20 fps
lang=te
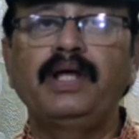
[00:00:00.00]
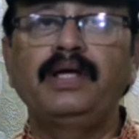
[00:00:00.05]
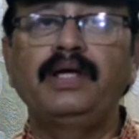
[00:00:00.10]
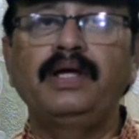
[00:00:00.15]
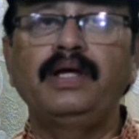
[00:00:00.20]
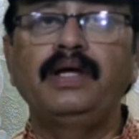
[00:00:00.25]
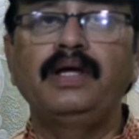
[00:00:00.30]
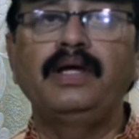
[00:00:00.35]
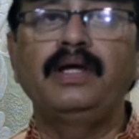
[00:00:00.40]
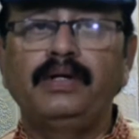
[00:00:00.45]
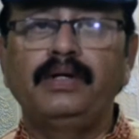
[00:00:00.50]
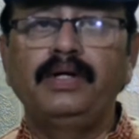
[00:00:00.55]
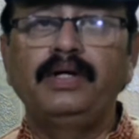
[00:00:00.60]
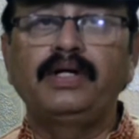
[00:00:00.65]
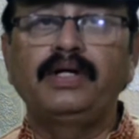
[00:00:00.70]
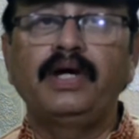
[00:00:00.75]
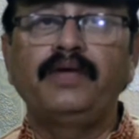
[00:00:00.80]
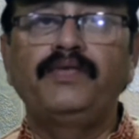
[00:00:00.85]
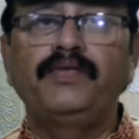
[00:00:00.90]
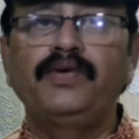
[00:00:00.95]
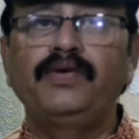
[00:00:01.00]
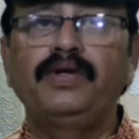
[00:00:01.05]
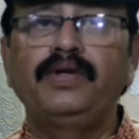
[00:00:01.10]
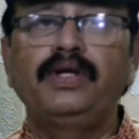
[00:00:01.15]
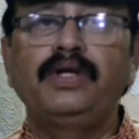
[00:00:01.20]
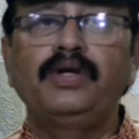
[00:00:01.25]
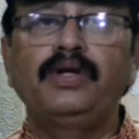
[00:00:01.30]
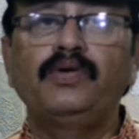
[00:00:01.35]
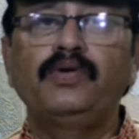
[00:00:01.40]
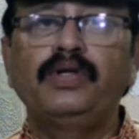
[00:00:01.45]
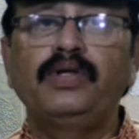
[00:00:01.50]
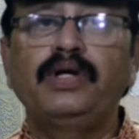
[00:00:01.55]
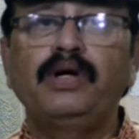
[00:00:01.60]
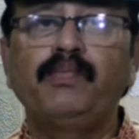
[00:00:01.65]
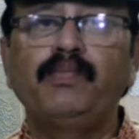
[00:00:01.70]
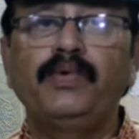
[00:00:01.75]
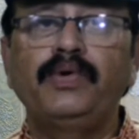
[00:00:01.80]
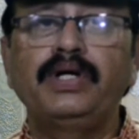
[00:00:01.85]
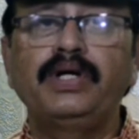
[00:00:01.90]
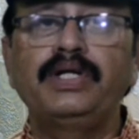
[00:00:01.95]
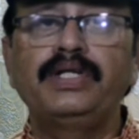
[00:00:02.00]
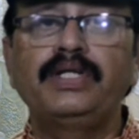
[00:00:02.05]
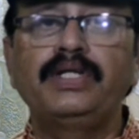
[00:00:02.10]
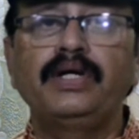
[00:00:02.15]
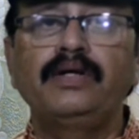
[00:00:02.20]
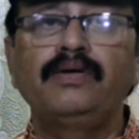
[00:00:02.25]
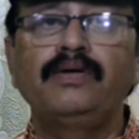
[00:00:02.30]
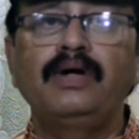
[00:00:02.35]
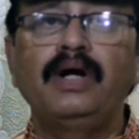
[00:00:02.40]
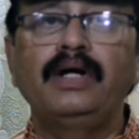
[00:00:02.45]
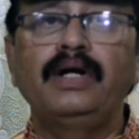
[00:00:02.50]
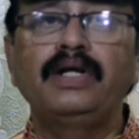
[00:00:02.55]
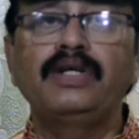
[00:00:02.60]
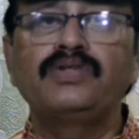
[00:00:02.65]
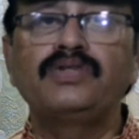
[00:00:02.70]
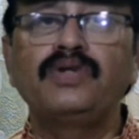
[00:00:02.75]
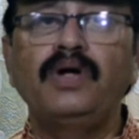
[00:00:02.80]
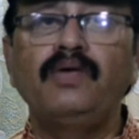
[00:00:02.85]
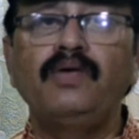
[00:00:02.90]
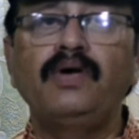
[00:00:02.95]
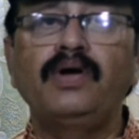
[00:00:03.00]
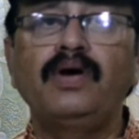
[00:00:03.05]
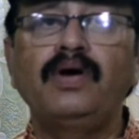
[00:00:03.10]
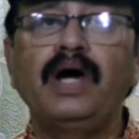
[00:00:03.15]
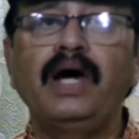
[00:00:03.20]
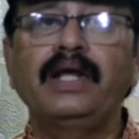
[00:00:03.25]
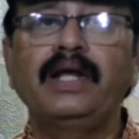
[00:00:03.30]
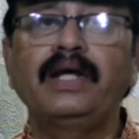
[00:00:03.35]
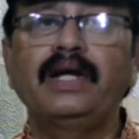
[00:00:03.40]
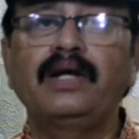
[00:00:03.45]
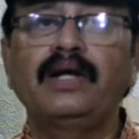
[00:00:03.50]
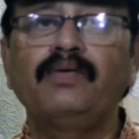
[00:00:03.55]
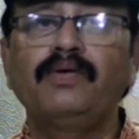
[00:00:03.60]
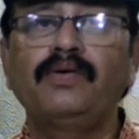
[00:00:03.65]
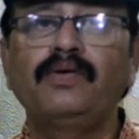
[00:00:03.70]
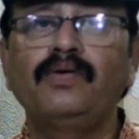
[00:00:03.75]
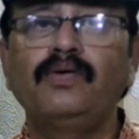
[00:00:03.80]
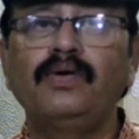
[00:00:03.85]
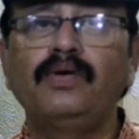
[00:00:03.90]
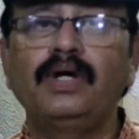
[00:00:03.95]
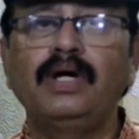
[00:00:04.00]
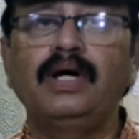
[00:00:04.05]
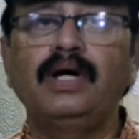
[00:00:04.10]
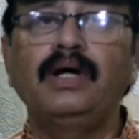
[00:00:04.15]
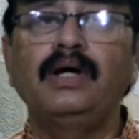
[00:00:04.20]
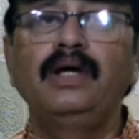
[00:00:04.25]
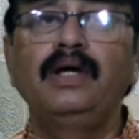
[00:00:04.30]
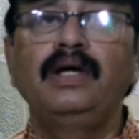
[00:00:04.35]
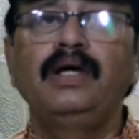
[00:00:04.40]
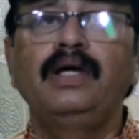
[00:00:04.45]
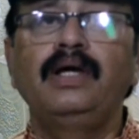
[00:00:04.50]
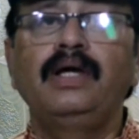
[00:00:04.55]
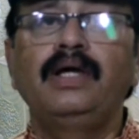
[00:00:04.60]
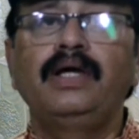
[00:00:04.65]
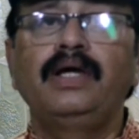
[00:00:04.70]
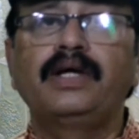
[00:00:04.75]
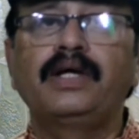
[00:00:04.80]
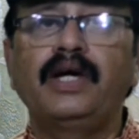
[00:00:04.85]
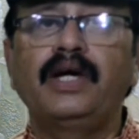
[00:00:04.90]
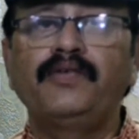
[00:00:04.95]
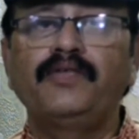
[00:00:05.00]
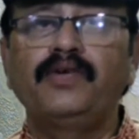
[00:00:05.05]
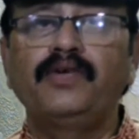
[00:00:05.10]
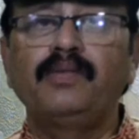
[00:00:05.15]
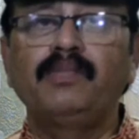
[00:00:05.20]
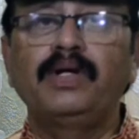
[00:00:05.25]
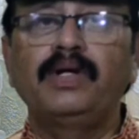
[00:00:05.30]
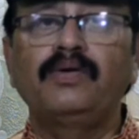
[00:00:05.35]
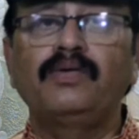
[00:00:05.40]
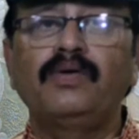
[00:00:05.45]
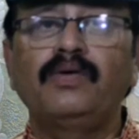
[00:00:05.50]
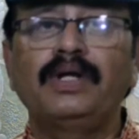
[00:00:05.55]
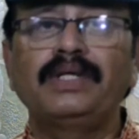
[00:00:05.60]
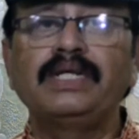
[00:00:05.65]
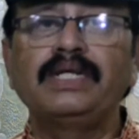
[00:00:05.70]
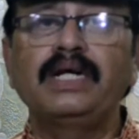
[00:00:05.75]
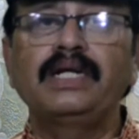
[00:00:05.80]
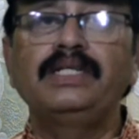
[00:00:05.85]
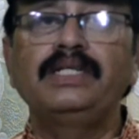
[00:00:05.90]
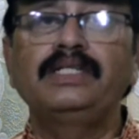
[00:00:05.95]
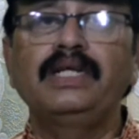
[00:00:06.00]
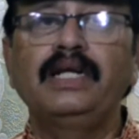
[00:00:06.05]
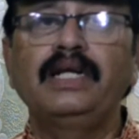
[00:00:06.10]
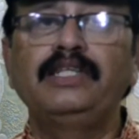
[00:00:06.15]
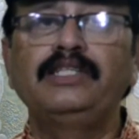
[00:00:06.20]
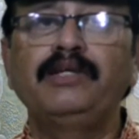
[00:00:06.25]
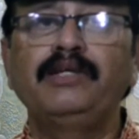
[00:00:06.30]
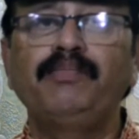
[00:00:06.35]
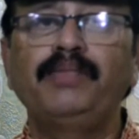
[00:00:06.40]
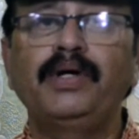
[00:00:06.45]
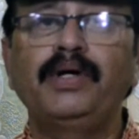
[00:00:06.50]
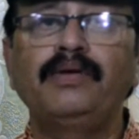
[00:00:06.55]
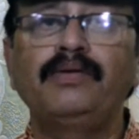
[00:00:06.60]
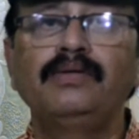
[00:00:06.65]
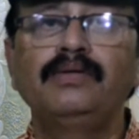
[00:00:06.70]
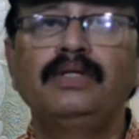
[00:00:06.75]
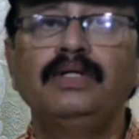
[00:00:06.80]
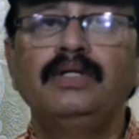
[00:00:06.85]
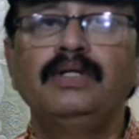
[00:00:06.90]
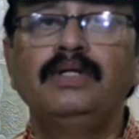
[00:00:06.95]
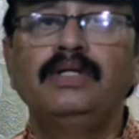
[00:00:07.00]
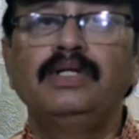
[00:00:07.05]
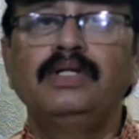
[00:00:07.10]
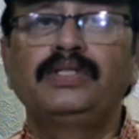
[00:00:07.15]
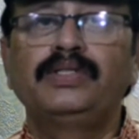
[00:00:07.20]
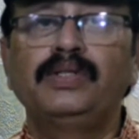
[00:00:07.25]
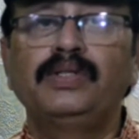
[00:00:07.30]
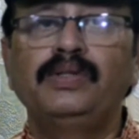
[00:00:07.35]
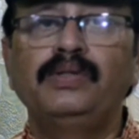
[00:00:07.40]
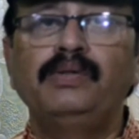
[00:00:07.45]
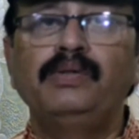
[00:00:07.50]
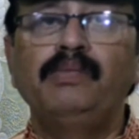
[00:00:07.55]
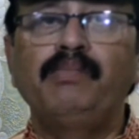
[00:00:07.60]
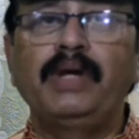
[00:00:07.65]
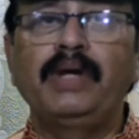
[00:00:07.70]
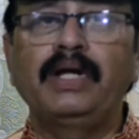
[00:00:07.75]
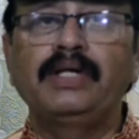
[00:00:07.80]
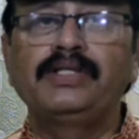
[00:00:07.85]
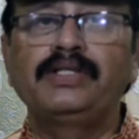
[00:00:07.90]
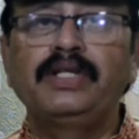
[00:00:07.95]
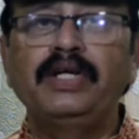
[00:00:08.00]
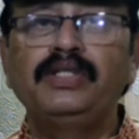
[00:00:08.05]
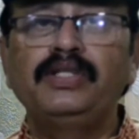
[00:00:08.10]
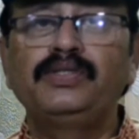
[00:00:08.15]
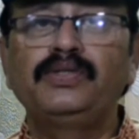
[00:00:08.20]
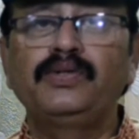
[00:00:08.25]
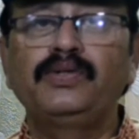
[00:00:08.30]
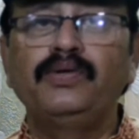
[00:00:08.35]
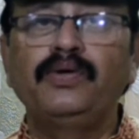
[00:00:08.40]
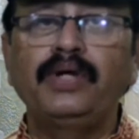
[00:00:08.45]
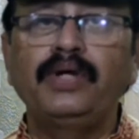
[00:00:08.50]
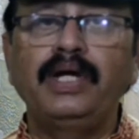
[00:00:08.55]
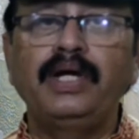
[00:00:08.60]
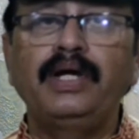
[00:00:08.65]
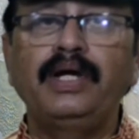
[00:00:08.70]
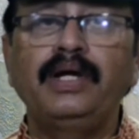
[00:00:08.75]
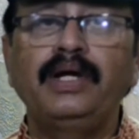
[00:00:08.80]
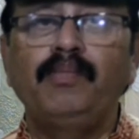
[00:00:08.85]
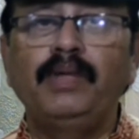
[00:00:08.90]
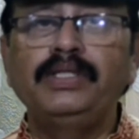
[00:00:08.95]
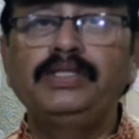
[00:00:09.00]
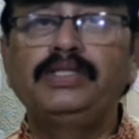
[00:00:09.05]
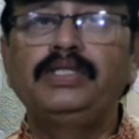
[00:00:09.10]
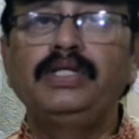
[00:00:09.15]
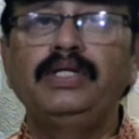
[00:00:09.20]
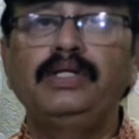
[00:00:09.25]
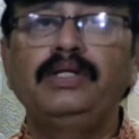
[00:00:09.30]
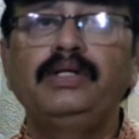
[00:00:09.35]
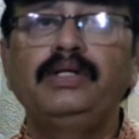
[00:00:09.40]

అయ్యి ఈ కర్ఫ్యూని ఇంకొద్దిగా పొడిగించారు అంటే సోమవారం ఆరు గంటల వరకు కూడా ఈ కర్ఫ్యూని మనం కొనసాగించాలని చెప్పారు సో మన శ్రేయస్సు కోరే మంచి